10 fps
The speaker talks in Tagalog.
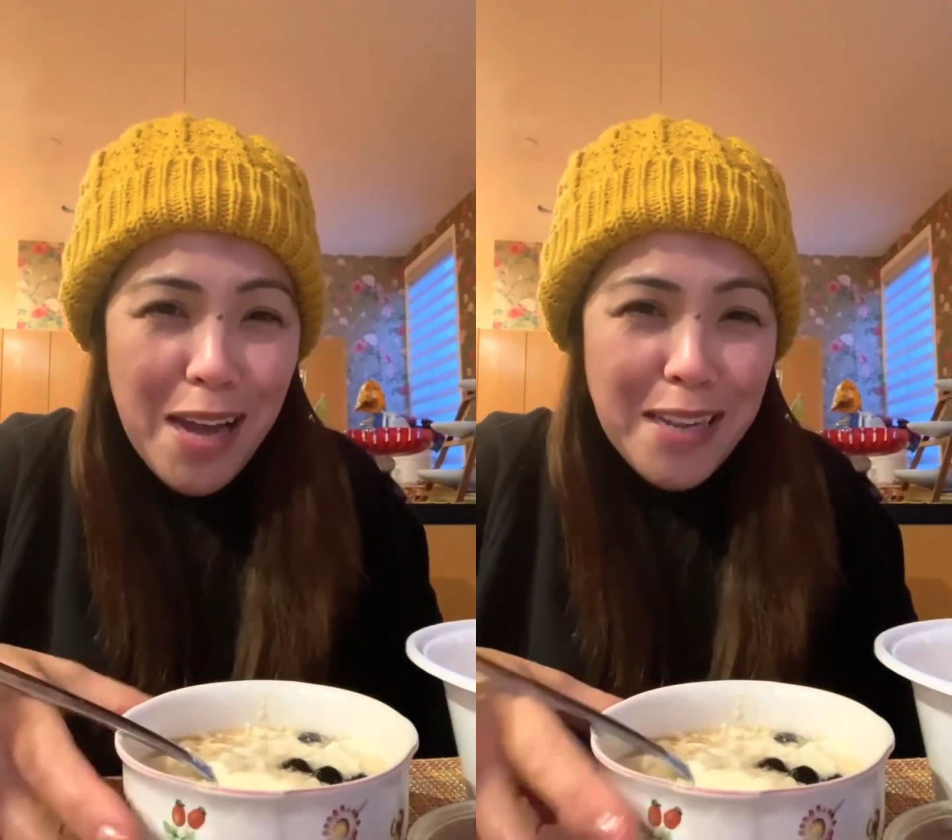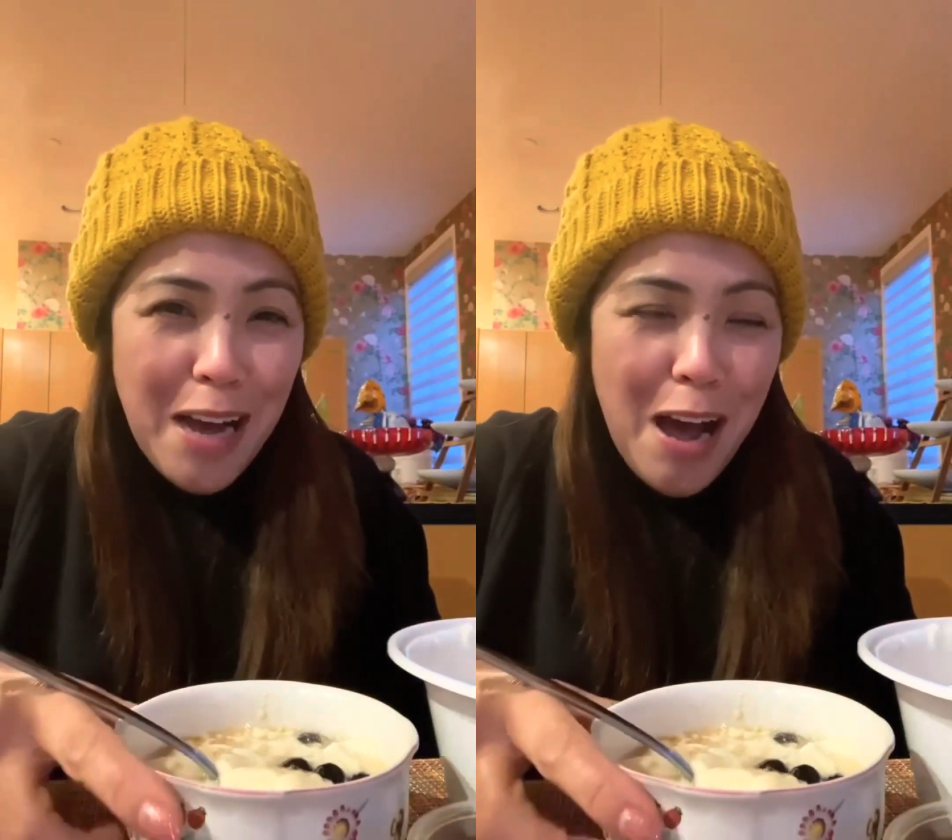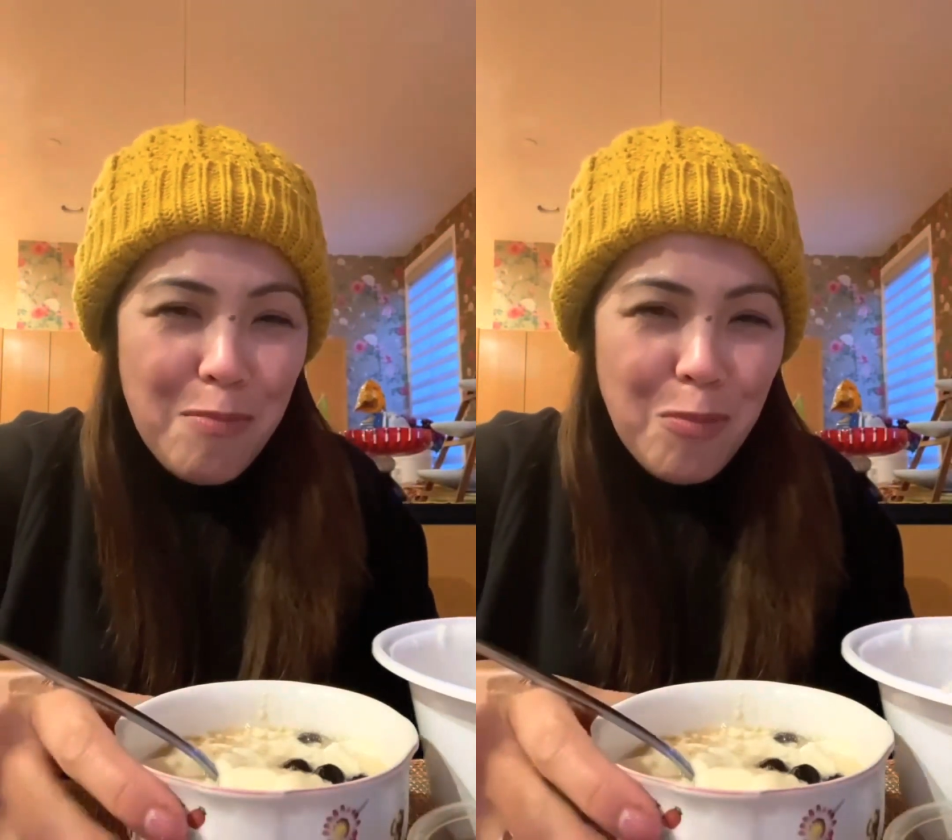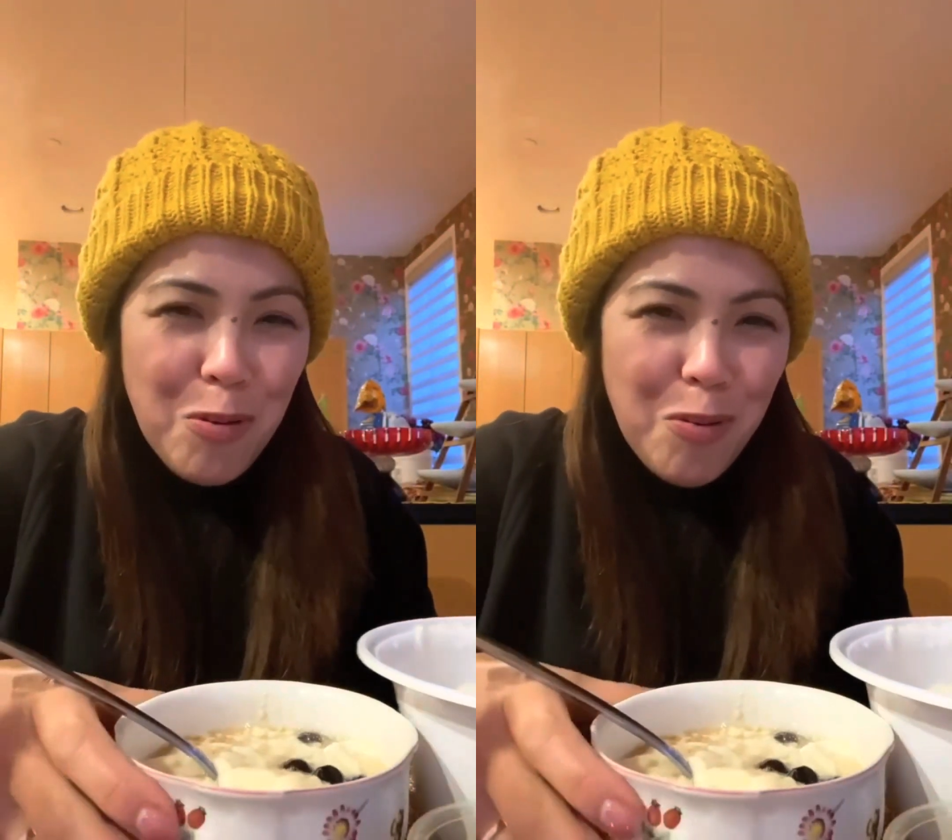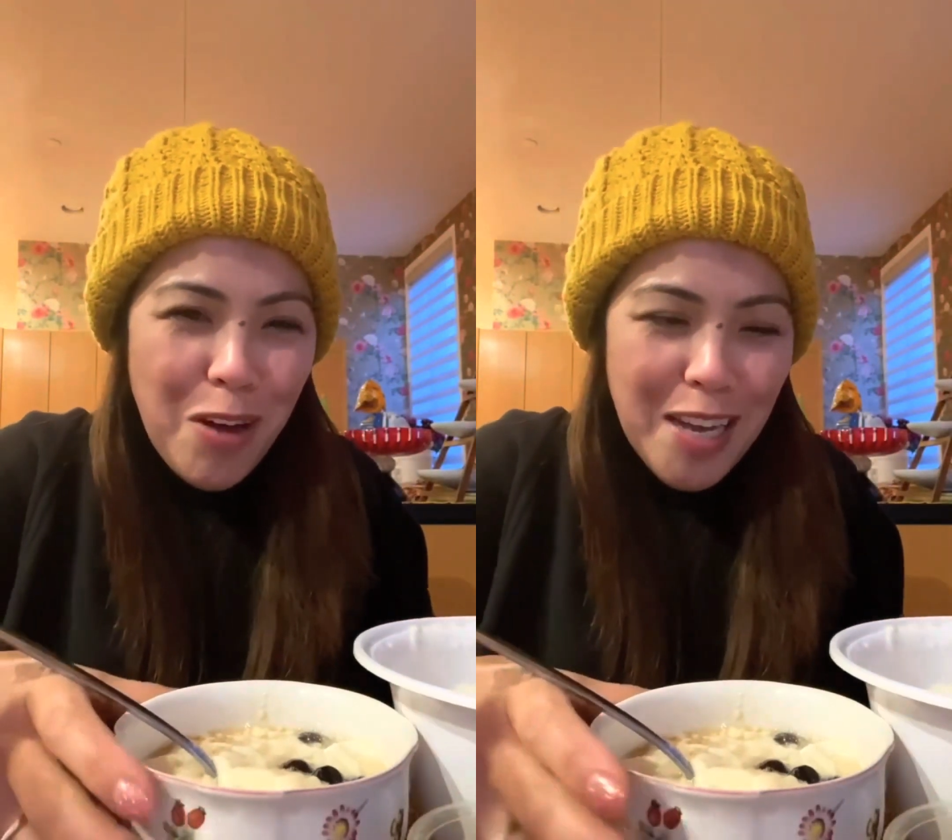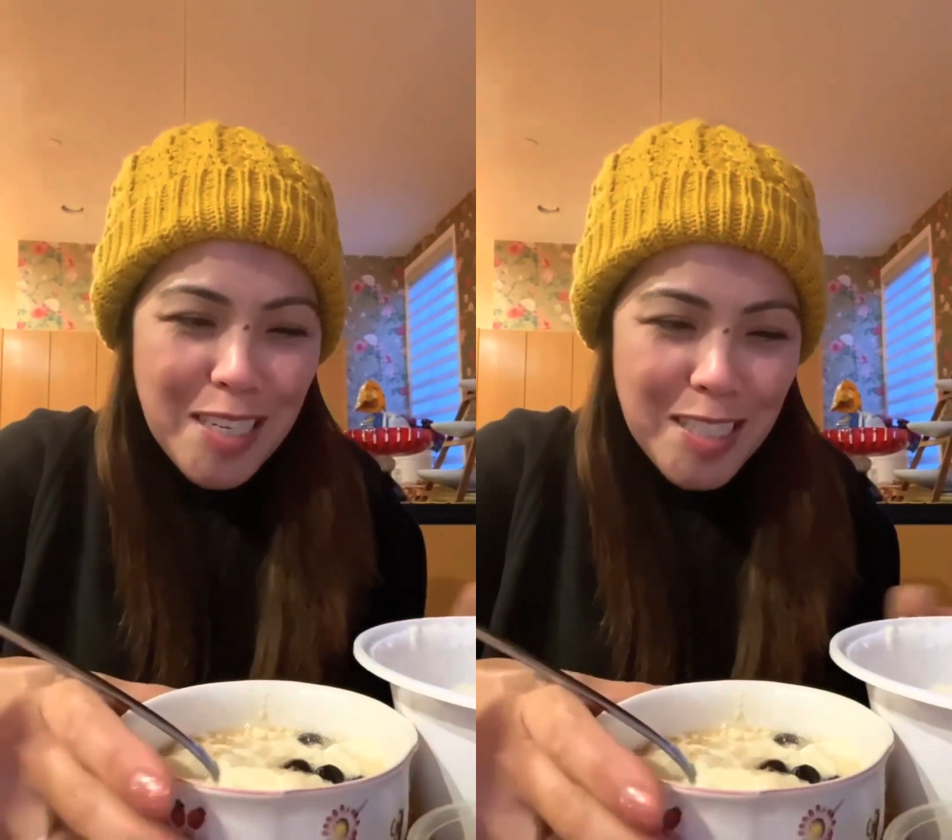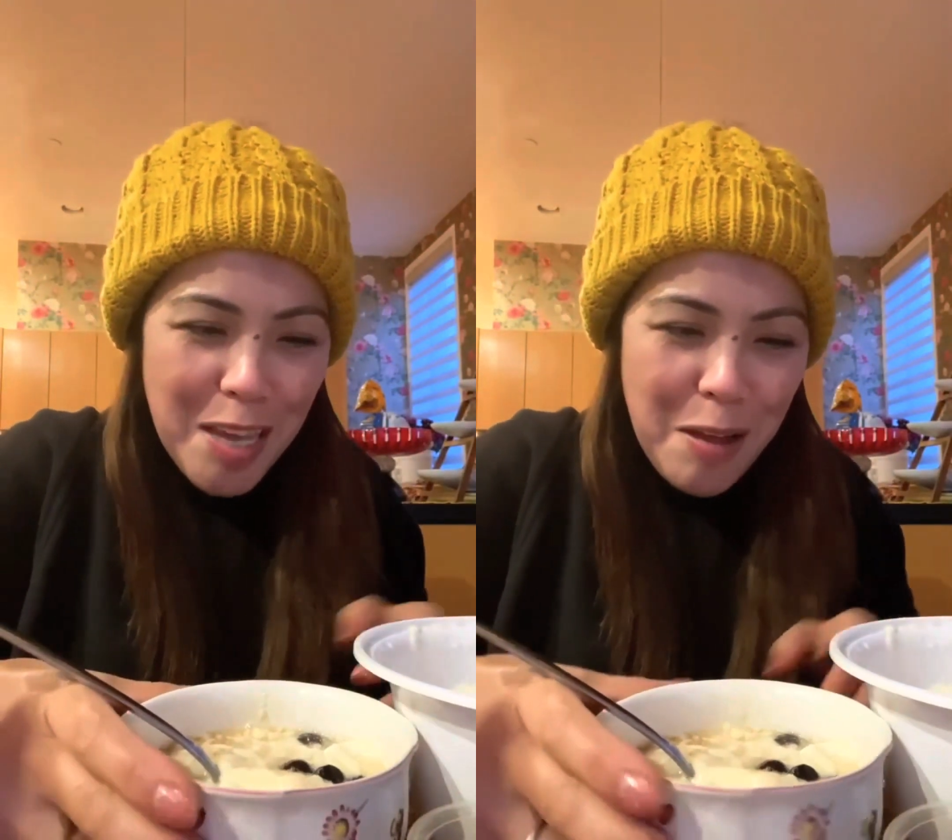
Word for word: ng amo ko guys.